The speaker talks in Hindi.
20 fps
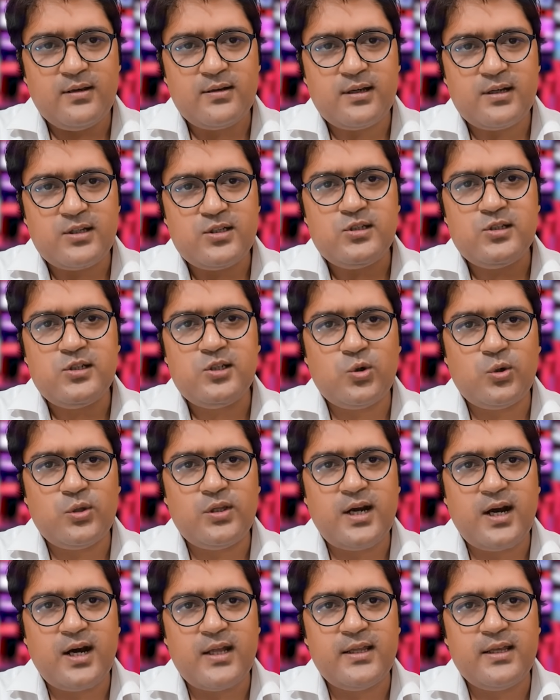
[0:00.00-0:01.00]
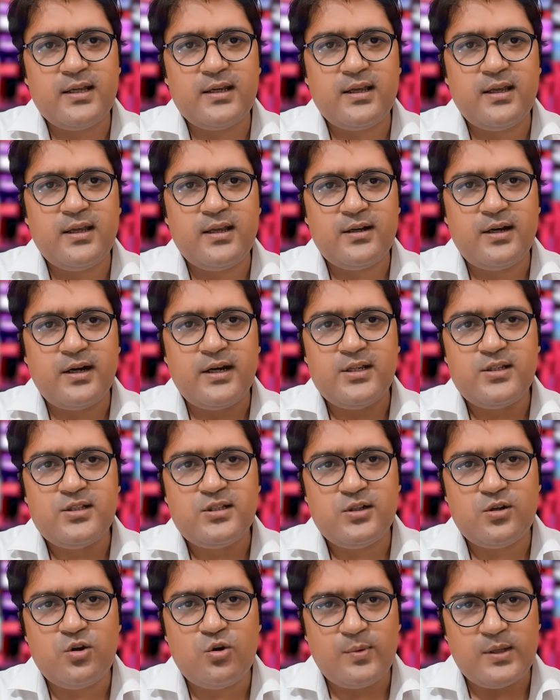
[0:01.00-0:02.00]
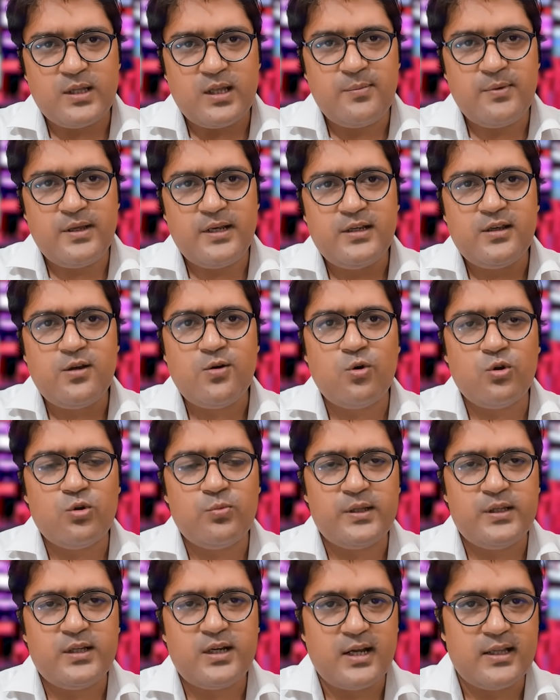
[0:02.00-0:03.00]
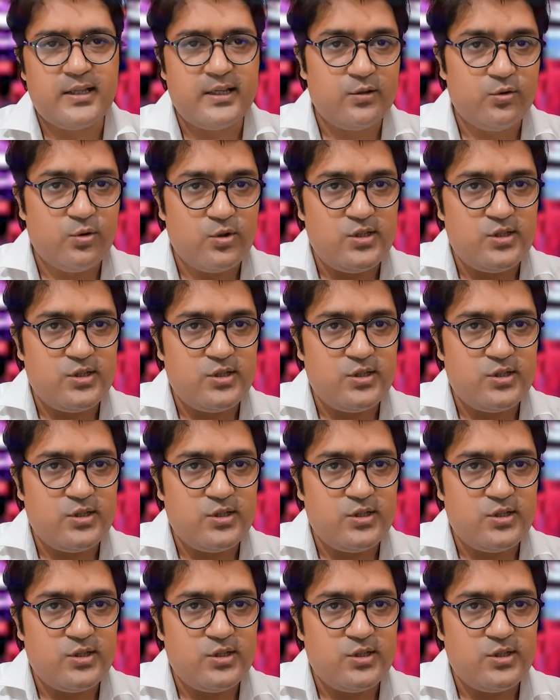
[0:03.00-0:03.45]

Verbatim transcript: कृष्ण जी को दिखा देंगे गणेश जी को मदर मैरी की गोद में दिखा देंगे तो